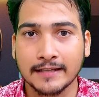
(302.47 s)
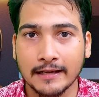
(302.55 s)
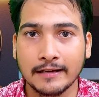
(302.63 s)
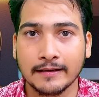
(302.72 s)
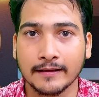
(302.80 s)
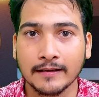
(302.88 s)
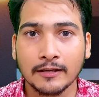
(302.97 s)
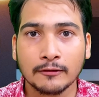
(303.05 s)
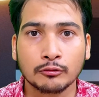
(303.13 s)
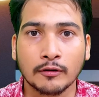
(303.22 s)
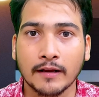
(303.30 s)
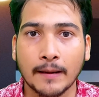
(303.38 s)
के लिए
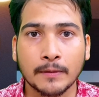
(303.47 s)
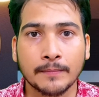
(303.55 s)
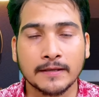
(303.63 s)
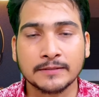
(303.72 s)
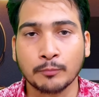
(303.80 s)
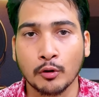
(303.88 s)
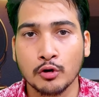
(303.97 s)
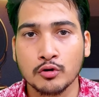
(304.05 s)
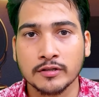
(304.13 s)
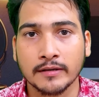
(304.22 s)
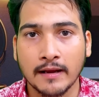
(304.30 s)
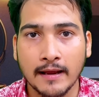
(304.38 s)
तो अगर आपके पास
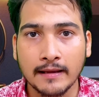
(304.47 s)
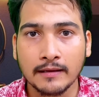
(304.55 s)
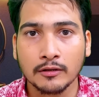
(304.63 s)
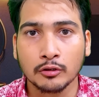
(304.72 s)
पॉल्यूशन है